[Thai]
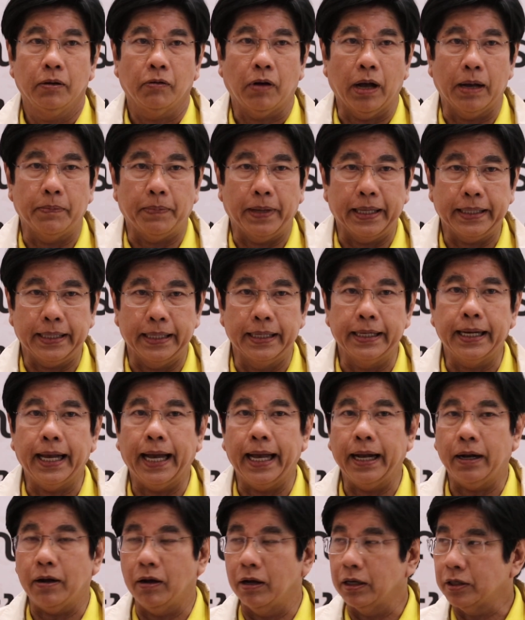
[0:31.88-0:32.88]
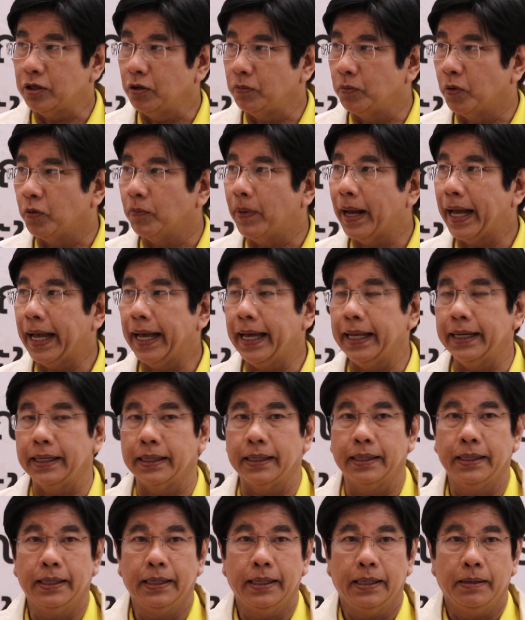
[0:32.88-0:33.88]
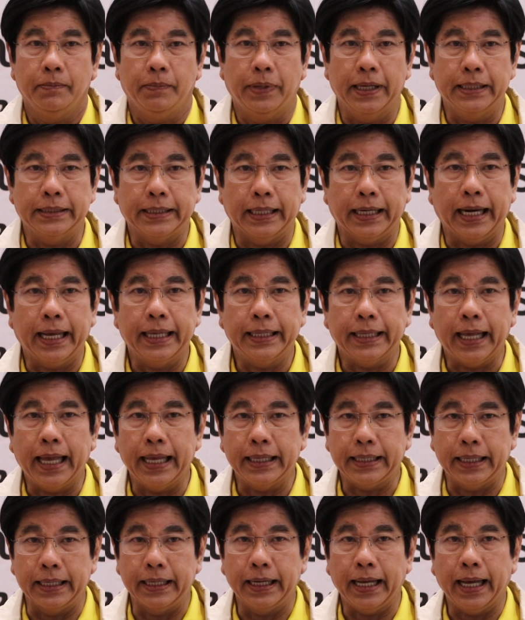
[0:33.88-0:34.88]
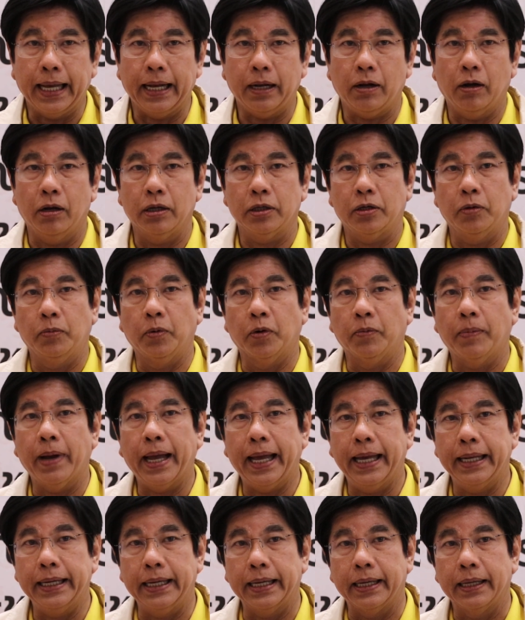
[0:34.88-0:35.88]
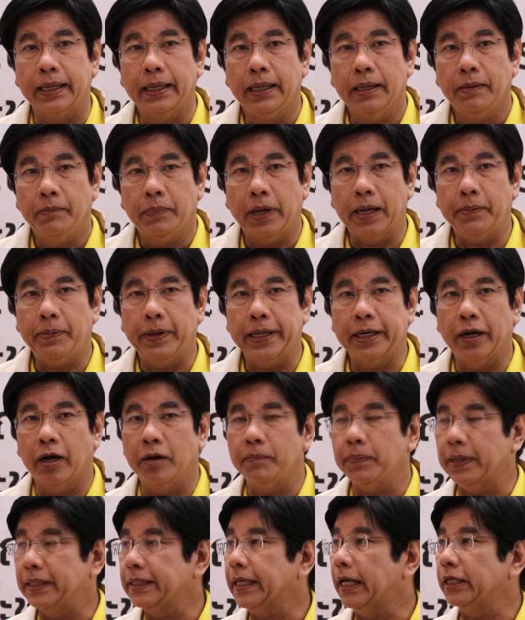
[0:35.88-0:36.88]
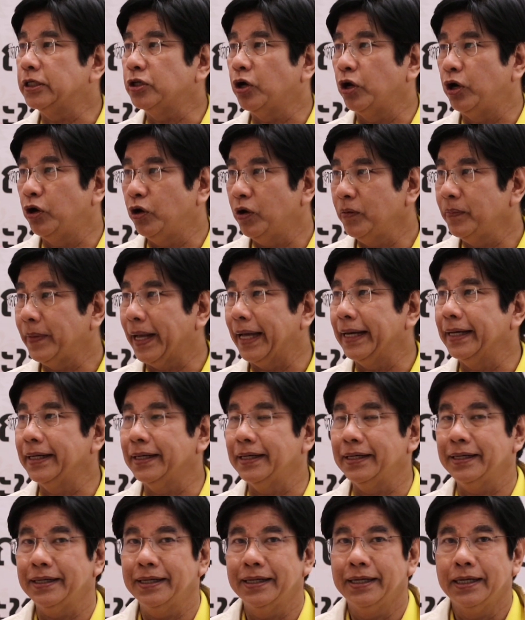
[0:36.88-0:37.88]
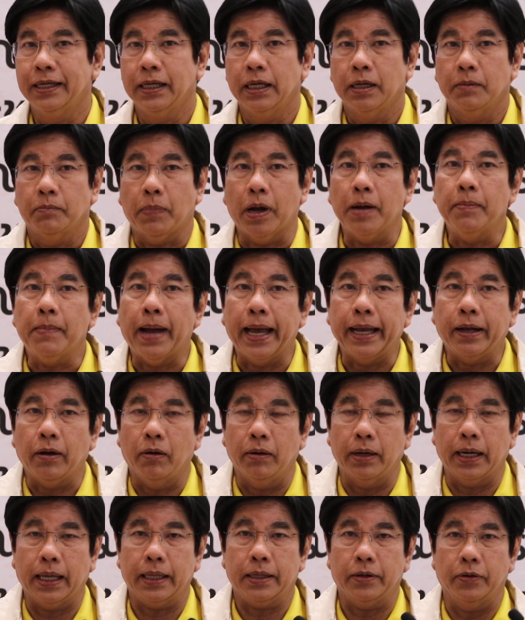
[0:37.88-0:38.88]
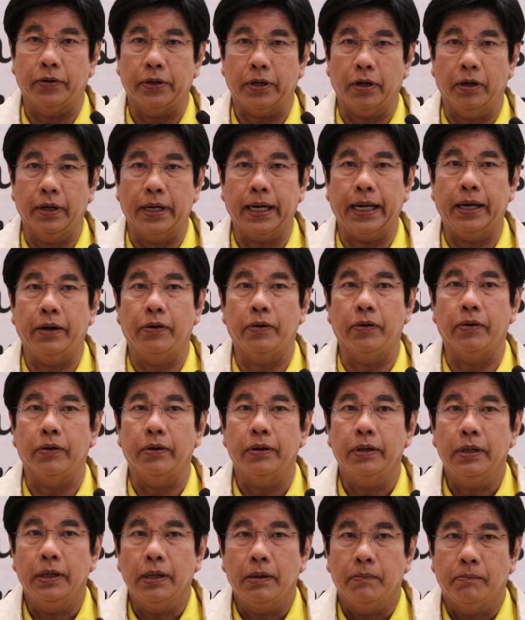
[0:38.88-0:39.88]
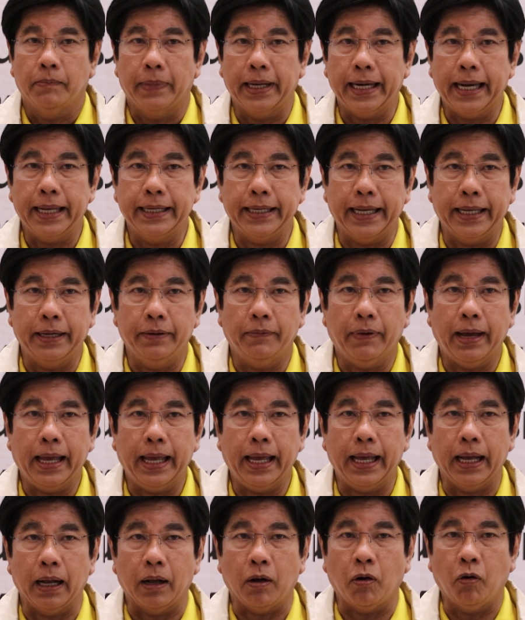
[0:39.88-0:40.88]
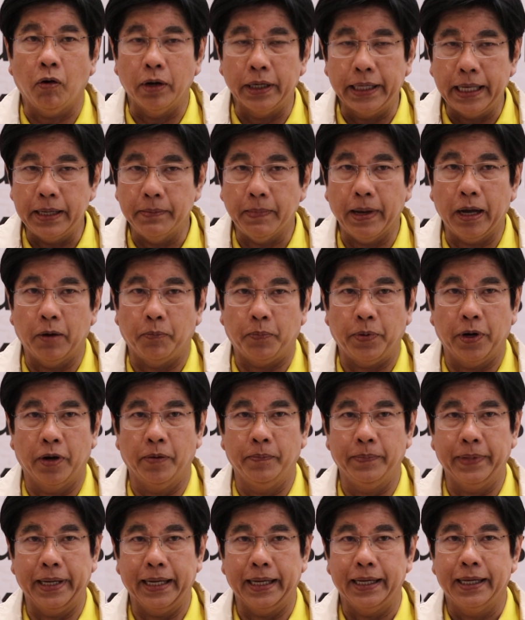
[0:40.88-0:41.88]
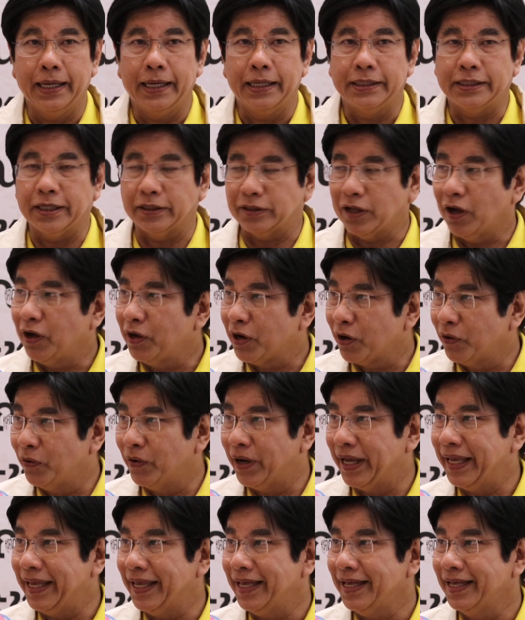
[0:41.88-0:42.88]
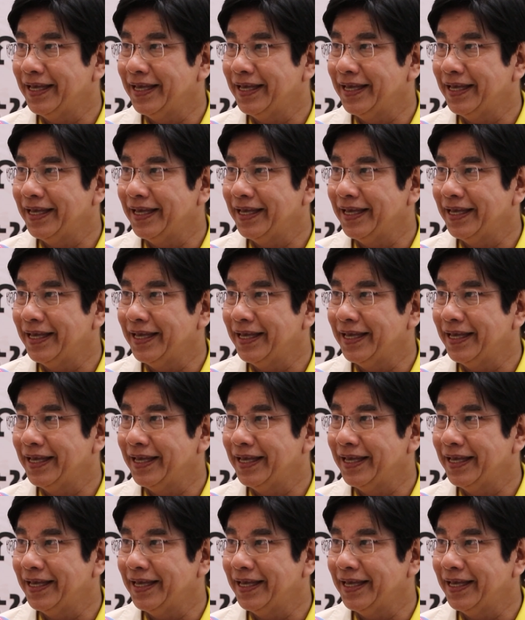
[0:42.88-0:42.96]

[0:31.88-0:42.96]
ความเป็นสินค้ากองทุนหมู่บ้าน เพื่อจะได้สร้างสินค้ากองทุนหมู่บ้านเนี่ย เพื่อพี่น้องประชาชนร่วมกันเป้าหมายของหลักสูตรของเราไม่ได้เน้นว่าคนที่มาอบรมเนี่ยจะต้องรวย